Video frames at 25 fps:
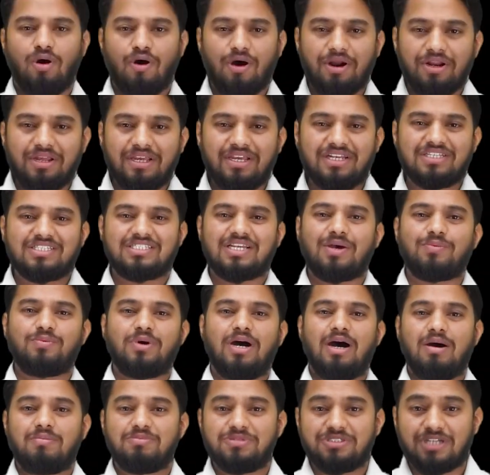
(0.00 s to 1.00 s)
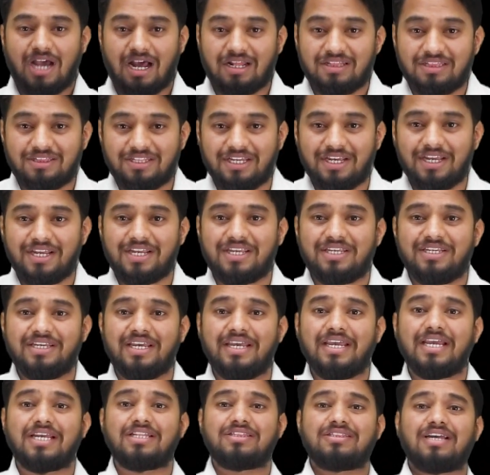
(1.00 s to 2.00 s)
और ये सब हम जानते हैं कि
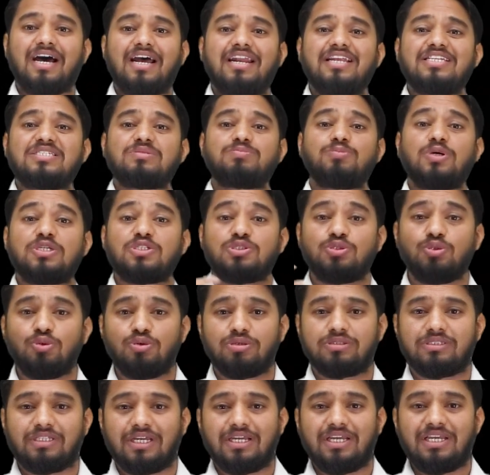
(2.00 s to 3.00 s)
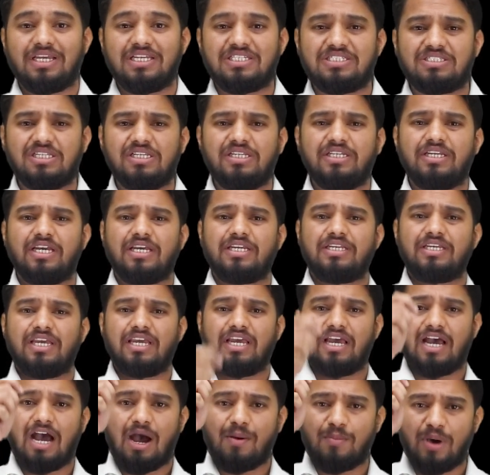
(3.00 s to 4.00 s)
ये इकतालीस मज़दूर थे इसलिए
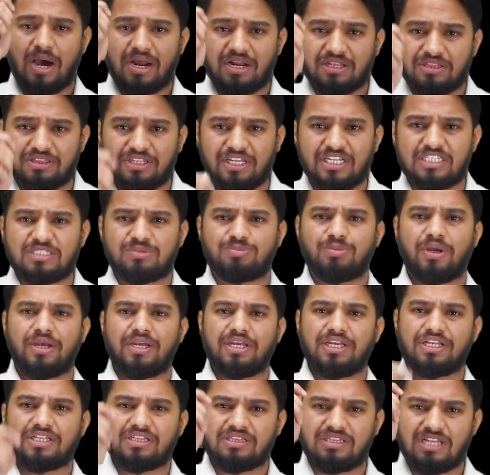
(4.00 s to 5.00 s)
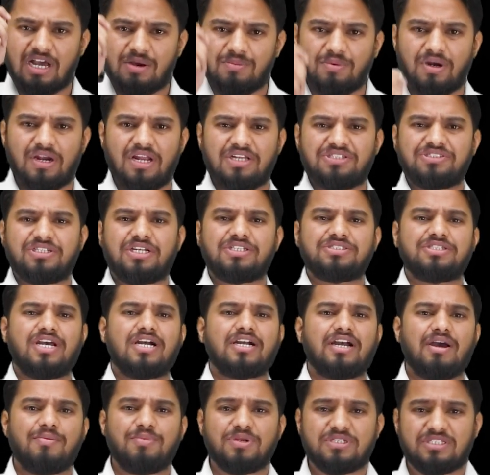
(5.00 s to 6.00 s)
ये हमारे देश में इतना बड़ा चर्चा
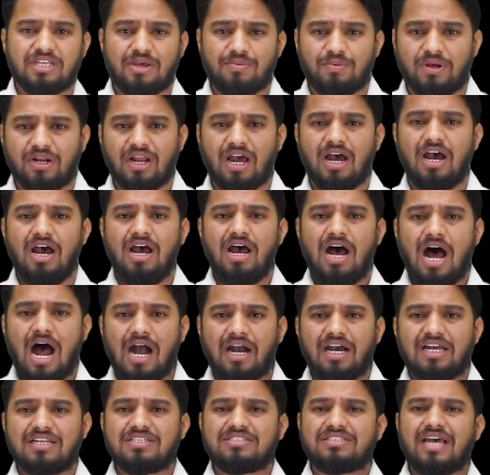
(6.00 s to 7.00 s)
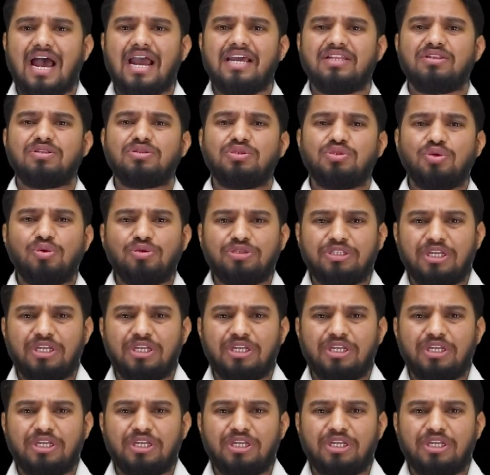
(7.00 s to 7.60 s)
का विषय बना अगर शायद दो